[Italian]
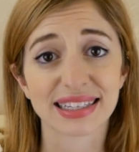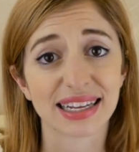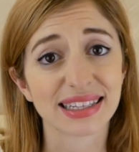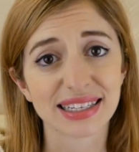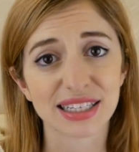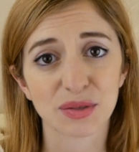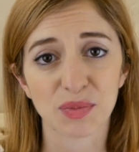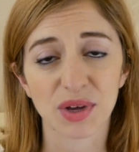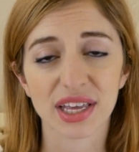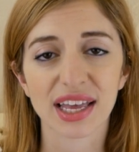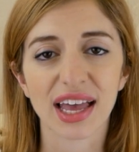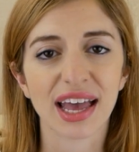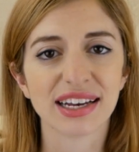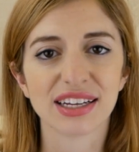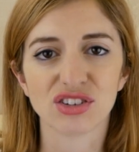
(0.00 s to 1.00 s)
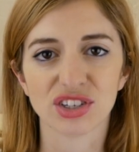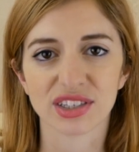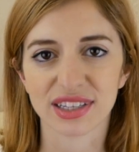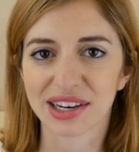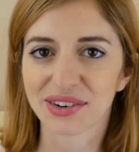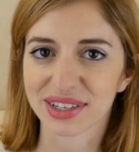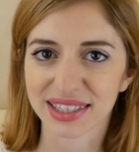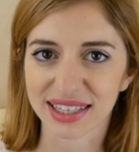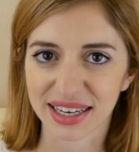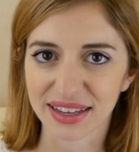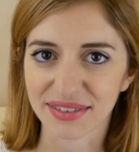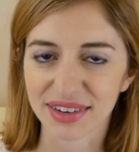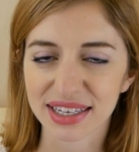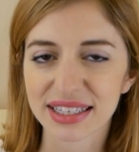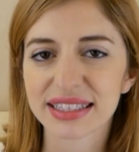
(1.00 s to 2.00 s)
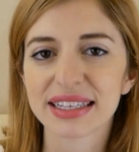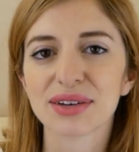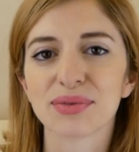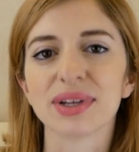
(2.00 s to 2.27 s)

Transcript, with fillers: Satispay è necessario iscriversi,